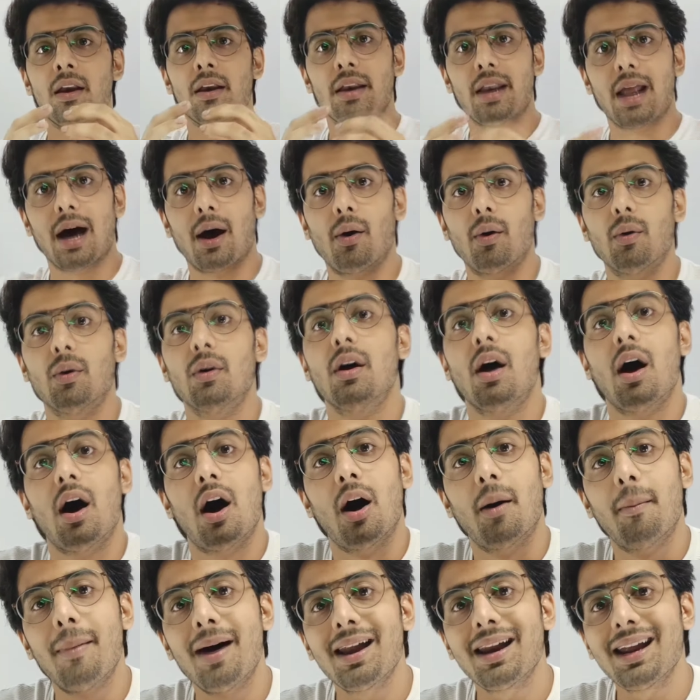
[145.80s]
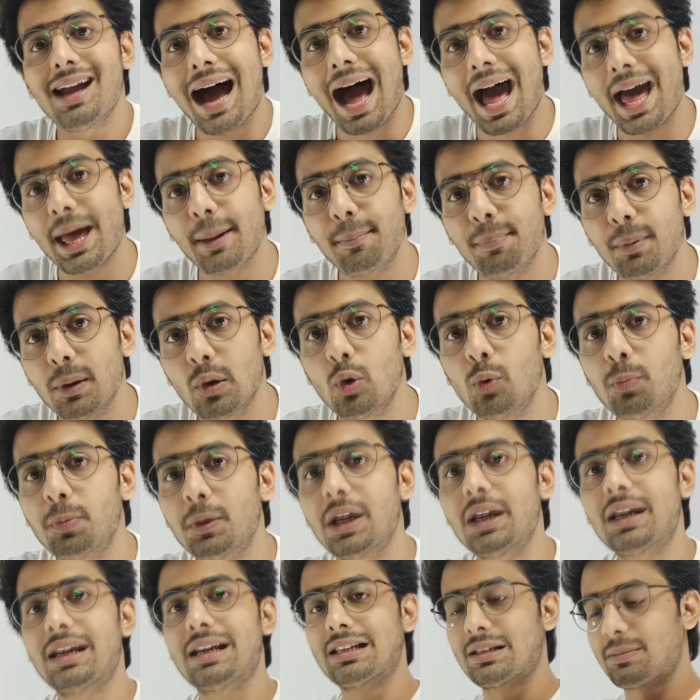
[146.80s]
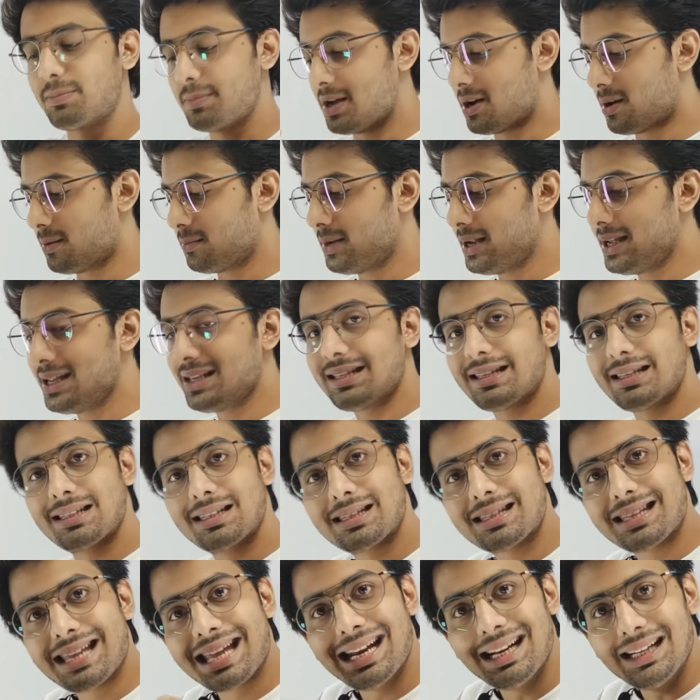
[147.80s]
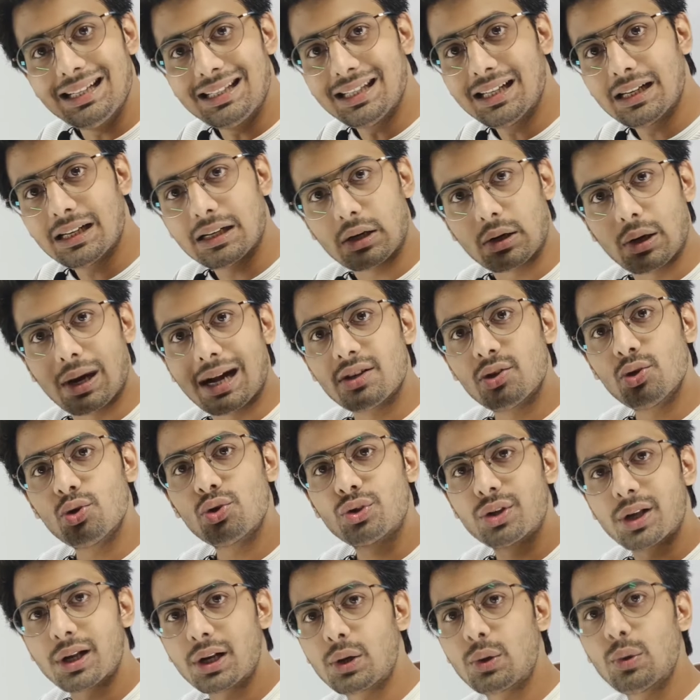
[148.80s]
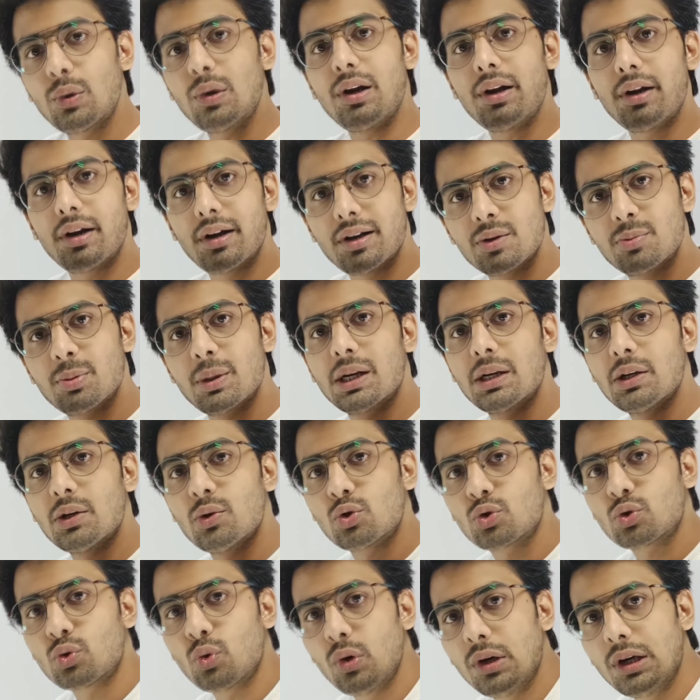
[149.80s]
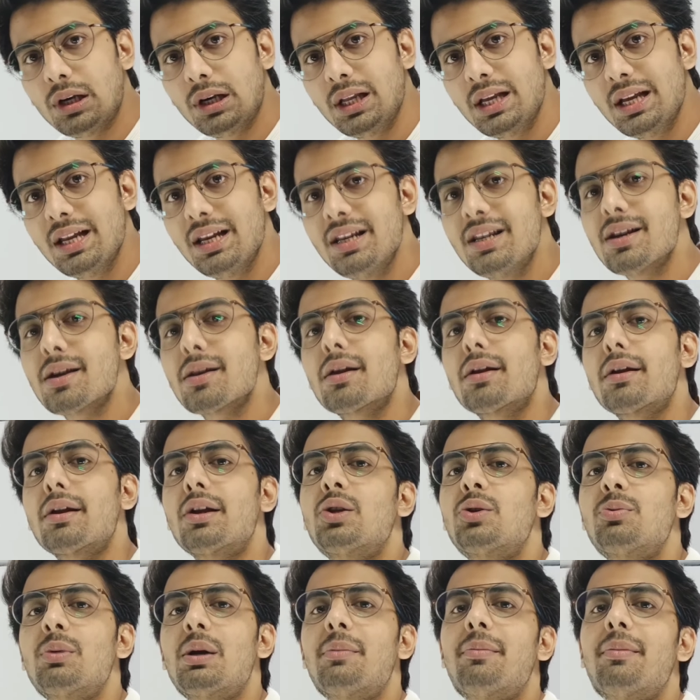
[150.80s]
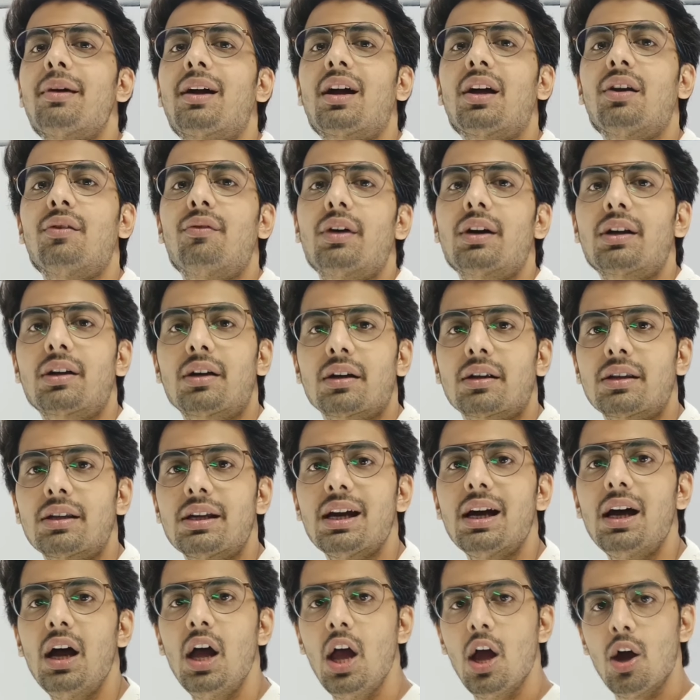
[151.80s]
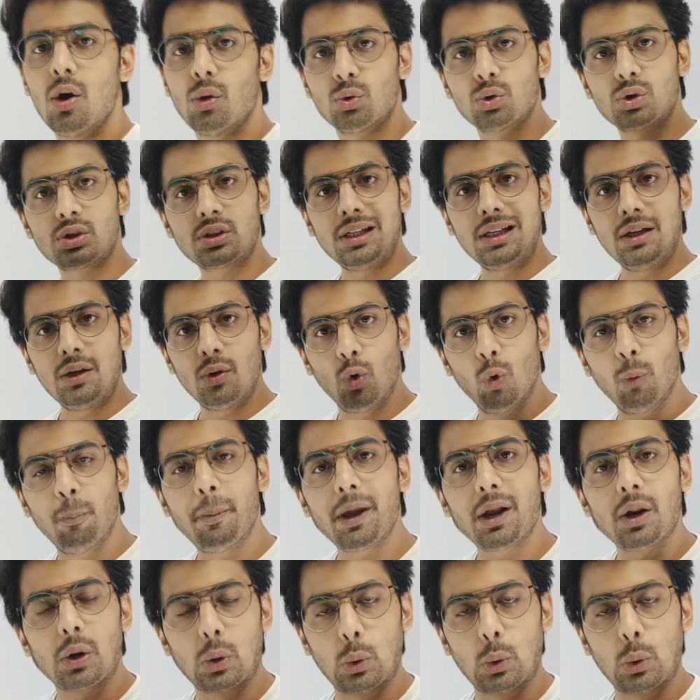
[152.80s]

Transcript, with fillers: ना हमारे हाइपर लुक के केस में हमने इस स्टेटर का जो सर्कुलर अरेंजमेंट है उसको लीनियर अरेंजमेंट में कन्वर्ट कर दिया उसके ऊपर